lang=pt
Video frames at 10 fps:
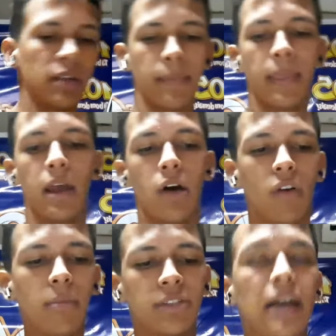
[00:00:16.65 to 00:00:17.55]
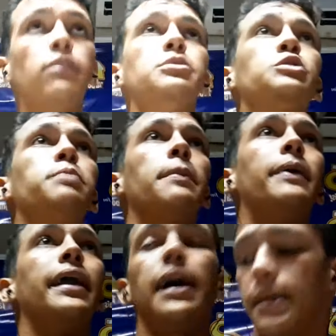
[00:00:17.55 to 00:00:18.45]
né? Vamos lá, vamos
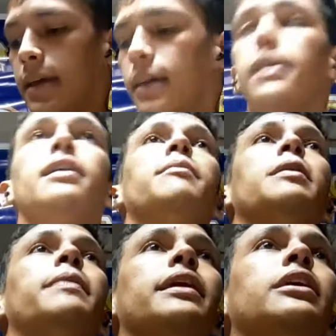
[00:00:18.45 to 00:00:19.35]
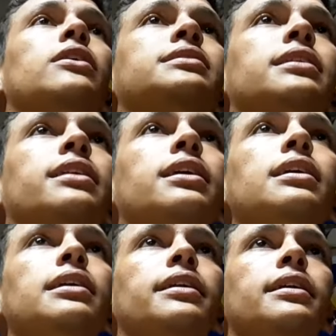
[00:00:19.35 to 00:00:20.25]
preparar. Preparar aqui a nossa
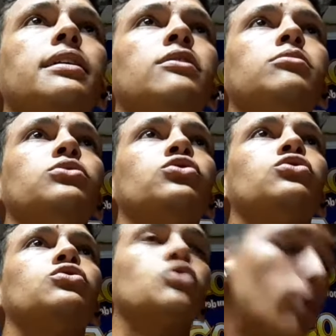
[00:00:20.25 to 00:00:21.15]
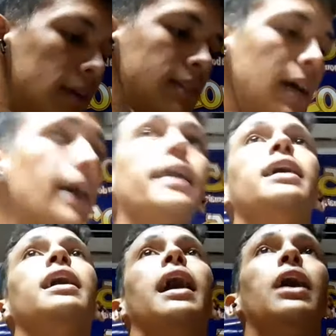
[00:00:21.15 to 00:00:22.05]
trilha, né? Vamos
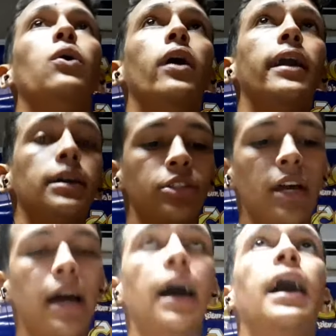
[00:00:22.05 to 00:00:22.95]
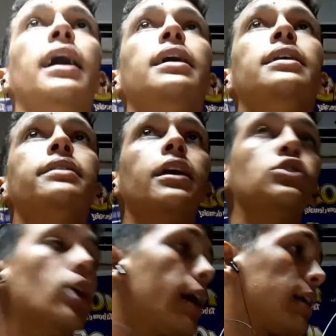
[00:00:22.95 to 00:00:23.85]
começar agora já
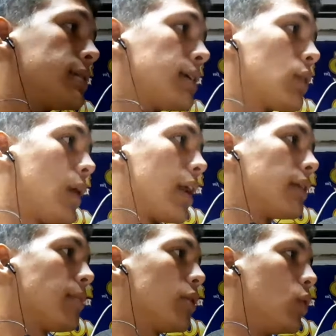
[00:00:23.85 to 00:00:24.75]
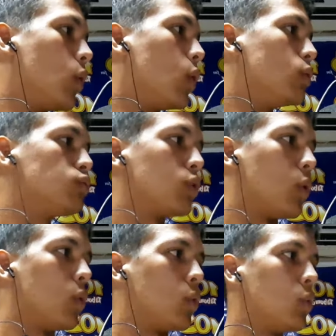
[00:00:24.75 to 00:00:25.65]
3 horas e 40
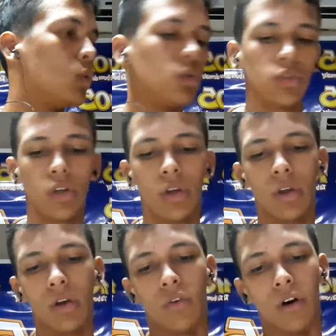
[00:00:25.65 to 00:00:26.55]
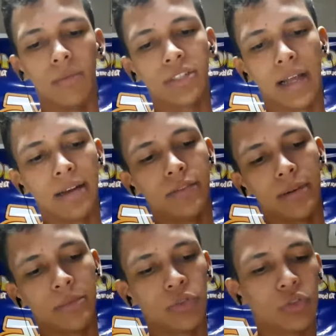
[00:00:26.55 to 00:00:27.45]
minutos. Vamos lá,
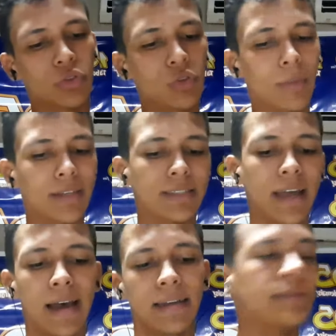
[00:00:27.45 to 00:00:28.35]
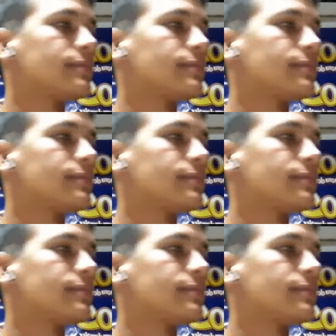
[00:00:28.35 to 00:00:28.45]
vamos começar.